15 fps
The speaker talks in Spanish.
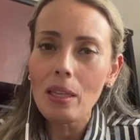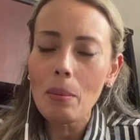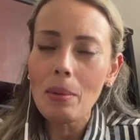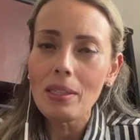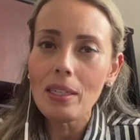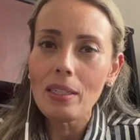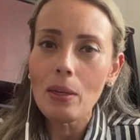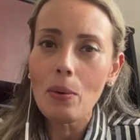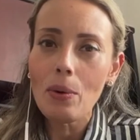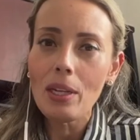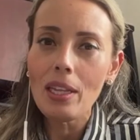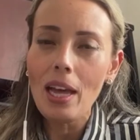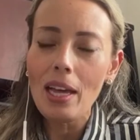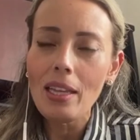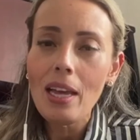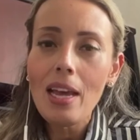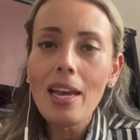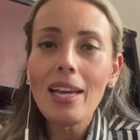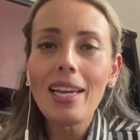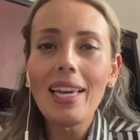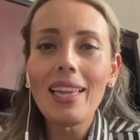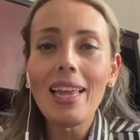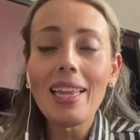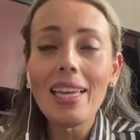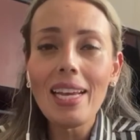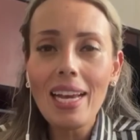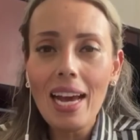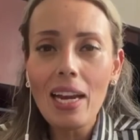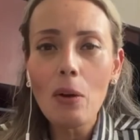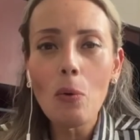temas de seguridad, que
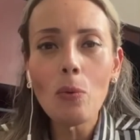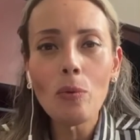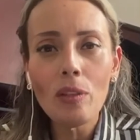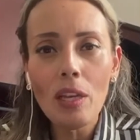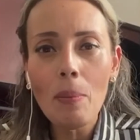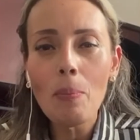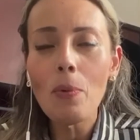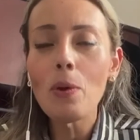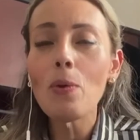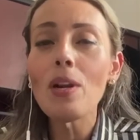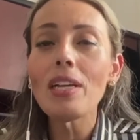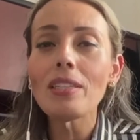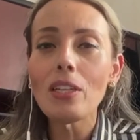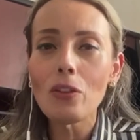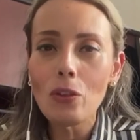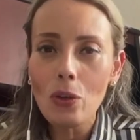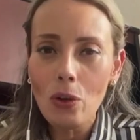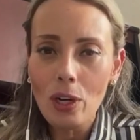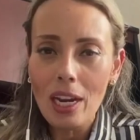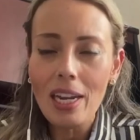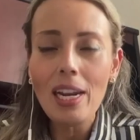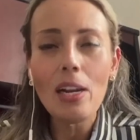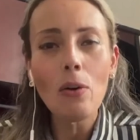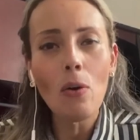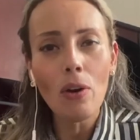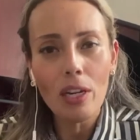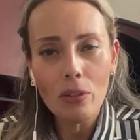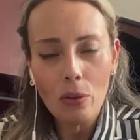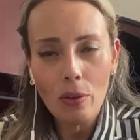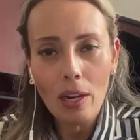dedicar un tiempo en una sesión en el
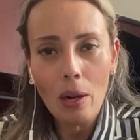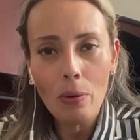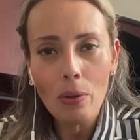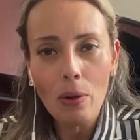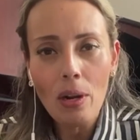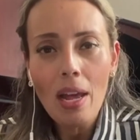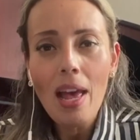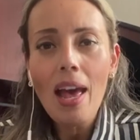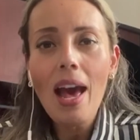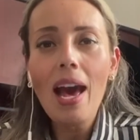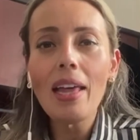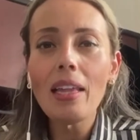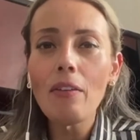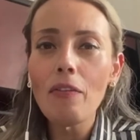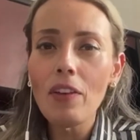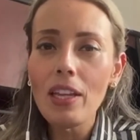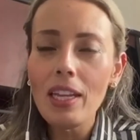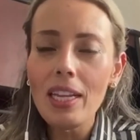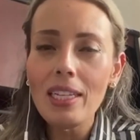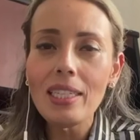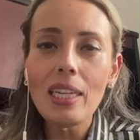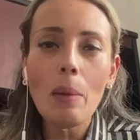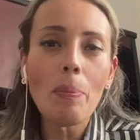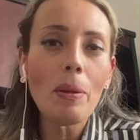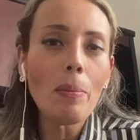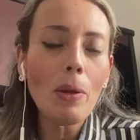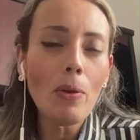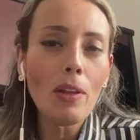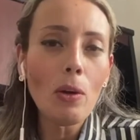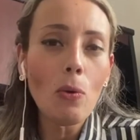Congreso de la Unión a definir si el
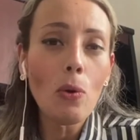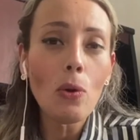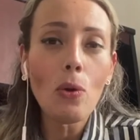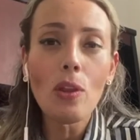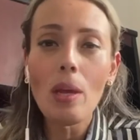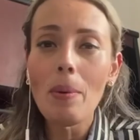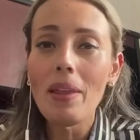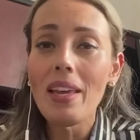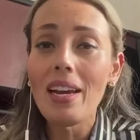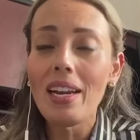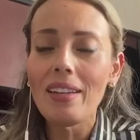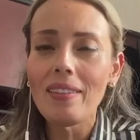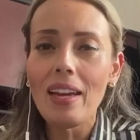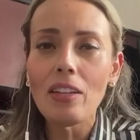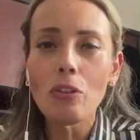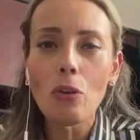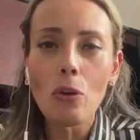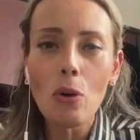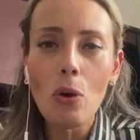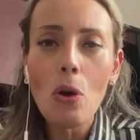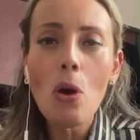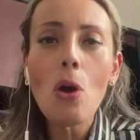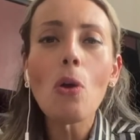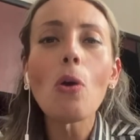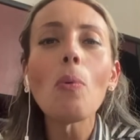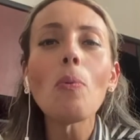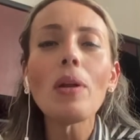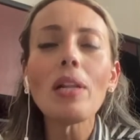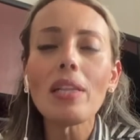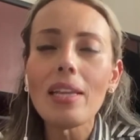primero de julio debe decretarse o no
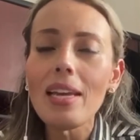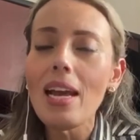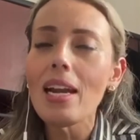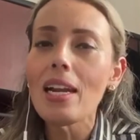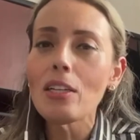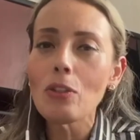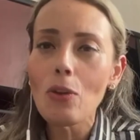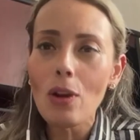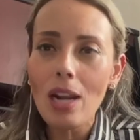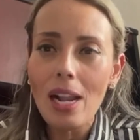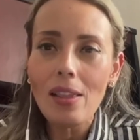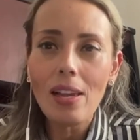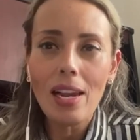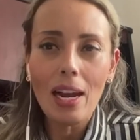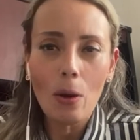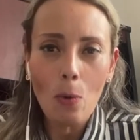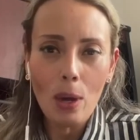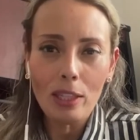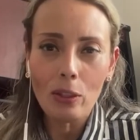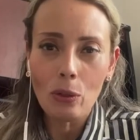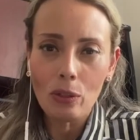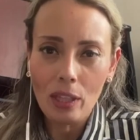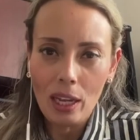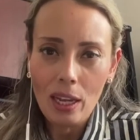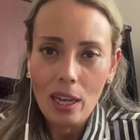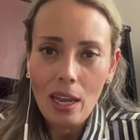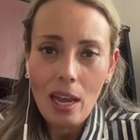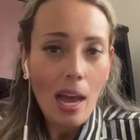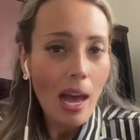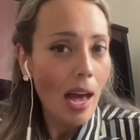como el Día Nacional de la 4T.
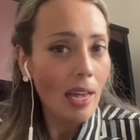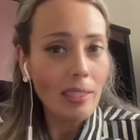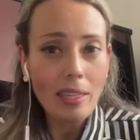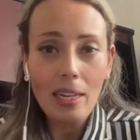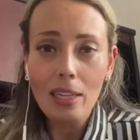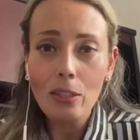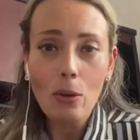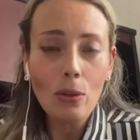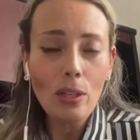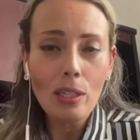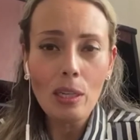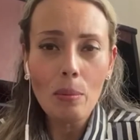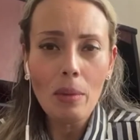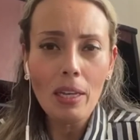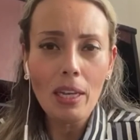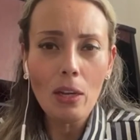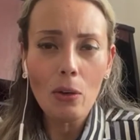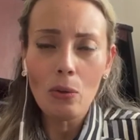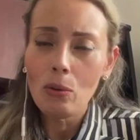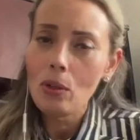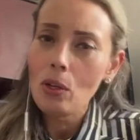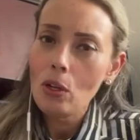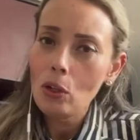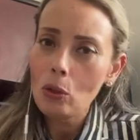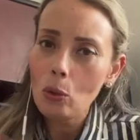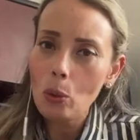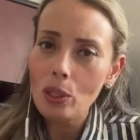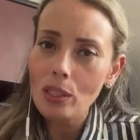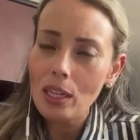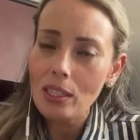Así las cosas en México.
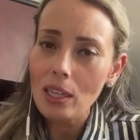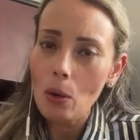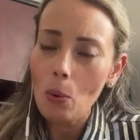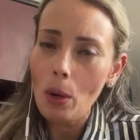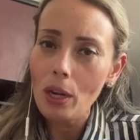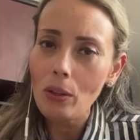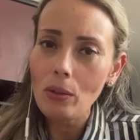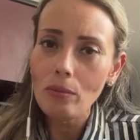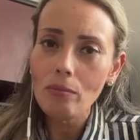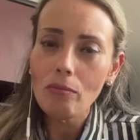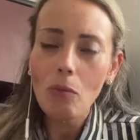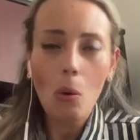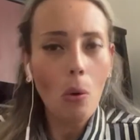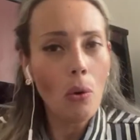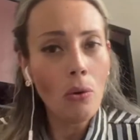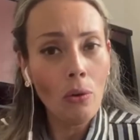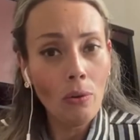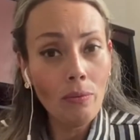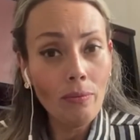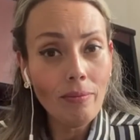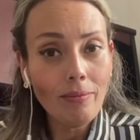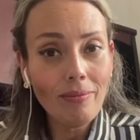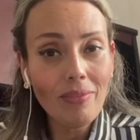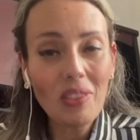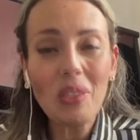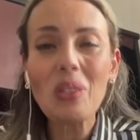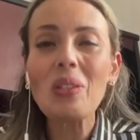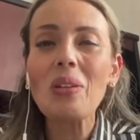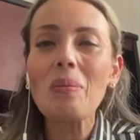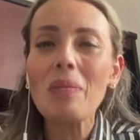¿Tú estás de acuerdo o no?
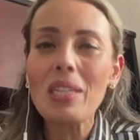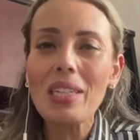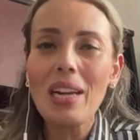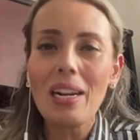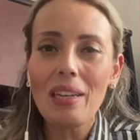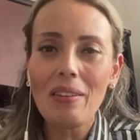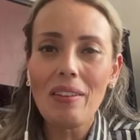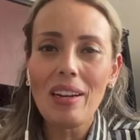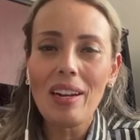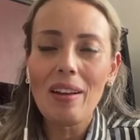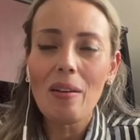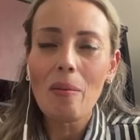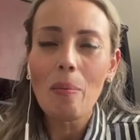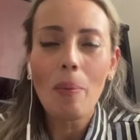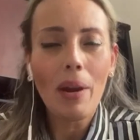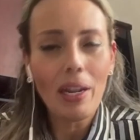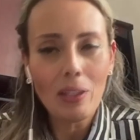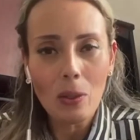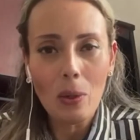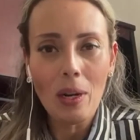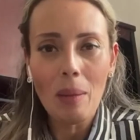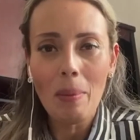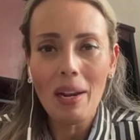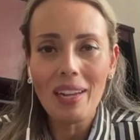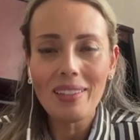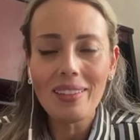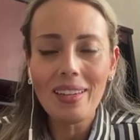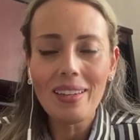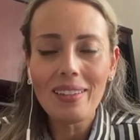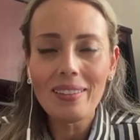Yo soy Michelle Rivera para Son
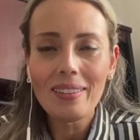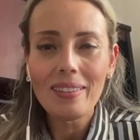MLC.